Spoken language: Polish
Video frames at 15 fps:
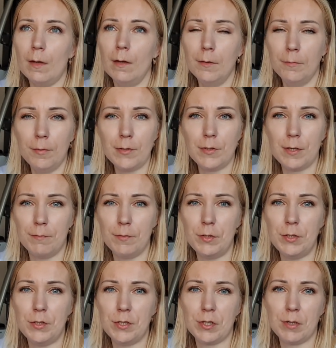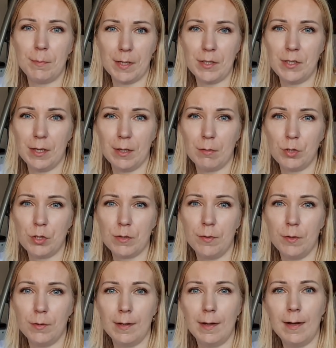i wiecie, widzicie, że macie jakąś
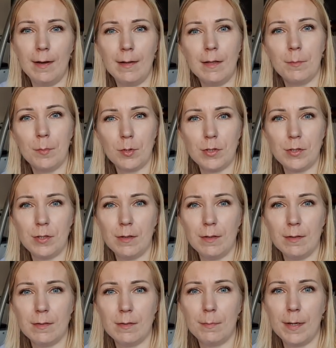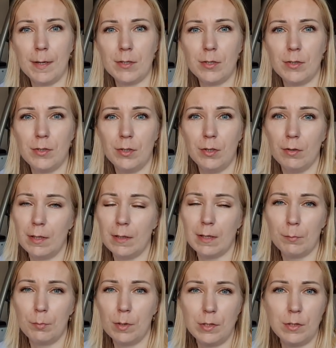kwotę, ale nie możecie zobaczyć i ona
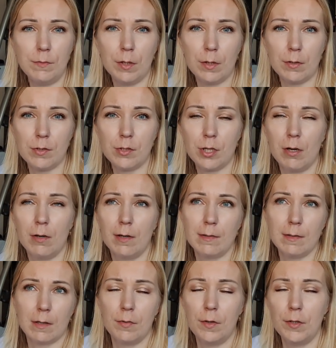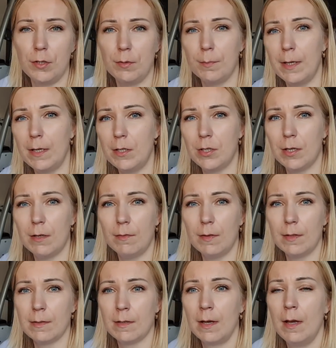tak była dziwnie rozstrzelona za kwiecień, maj,
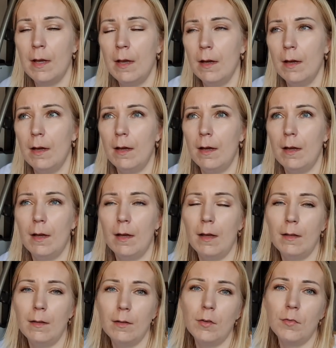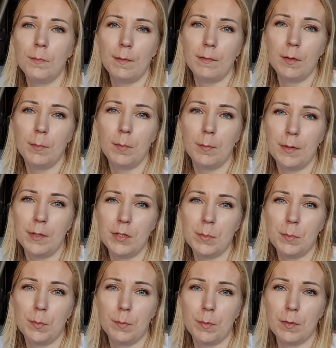czerwiec. E, no i w pewnym momencie
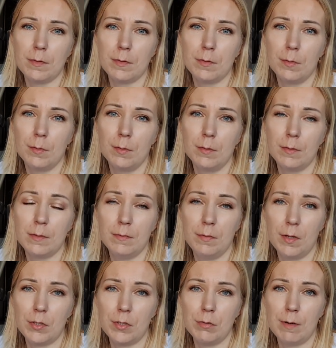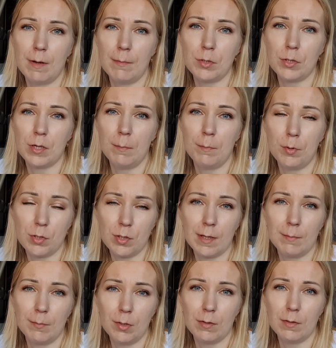po prostu stwierdziłam, że
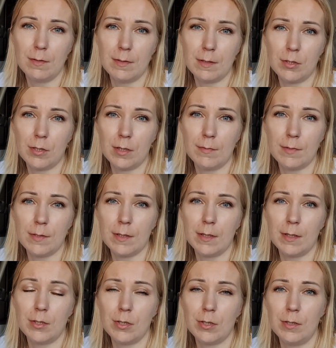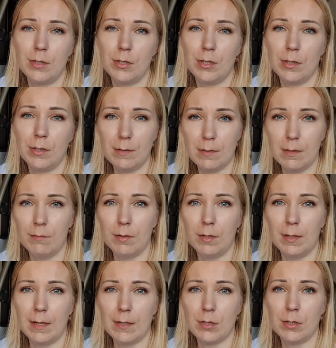poczekam do końca czerwca, jeżeli się nic nie
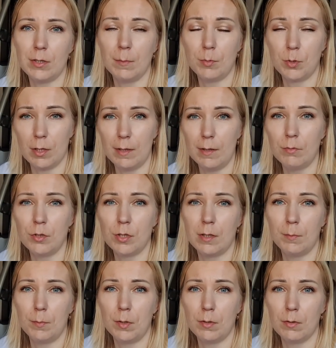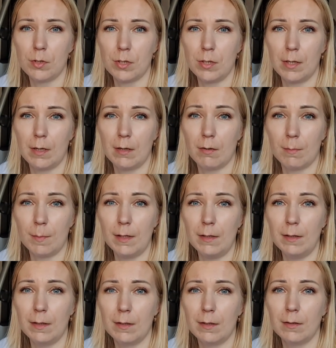wydarzy, nie przeleją się te pieniążki na
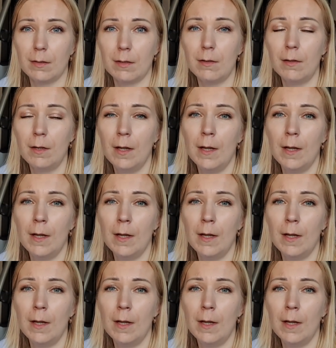normalne konto,